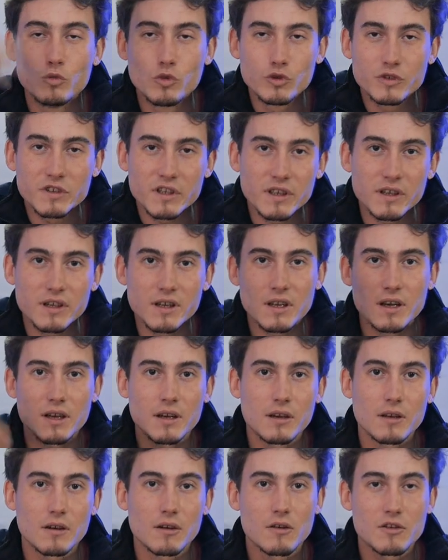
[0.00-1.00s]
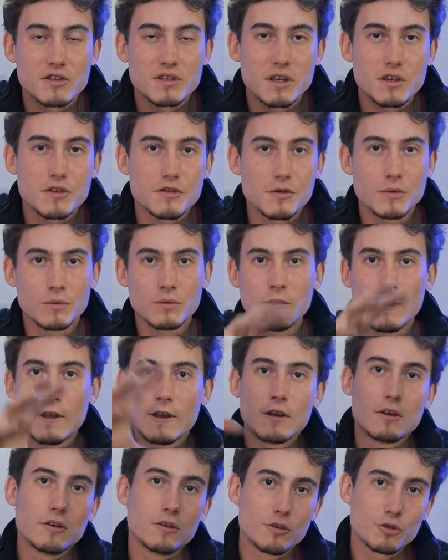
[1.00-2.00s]
montée euh, en station,
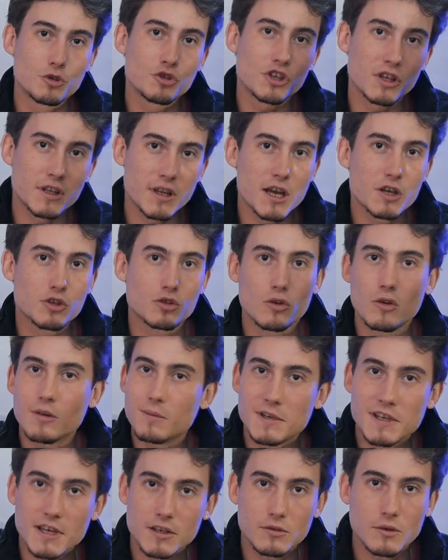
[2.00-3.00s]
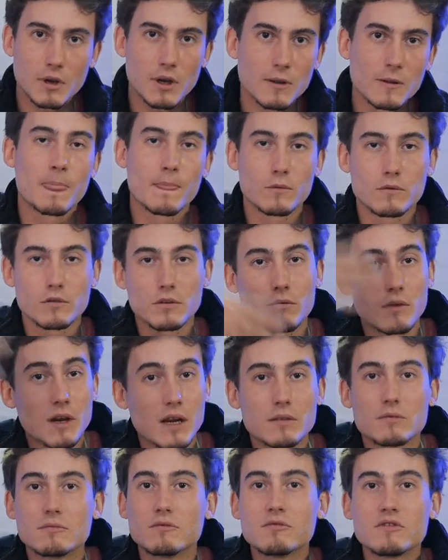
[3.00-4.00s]
chaînage obligatoire. Donc
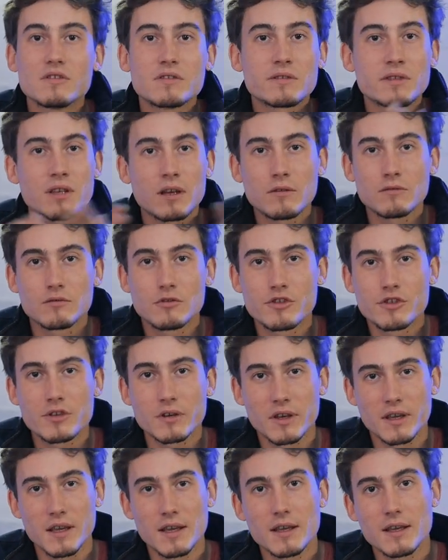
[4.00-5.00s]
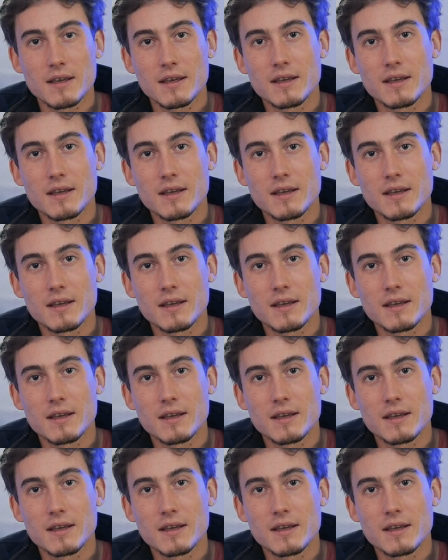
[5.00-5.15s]
voilà, ça vous le serez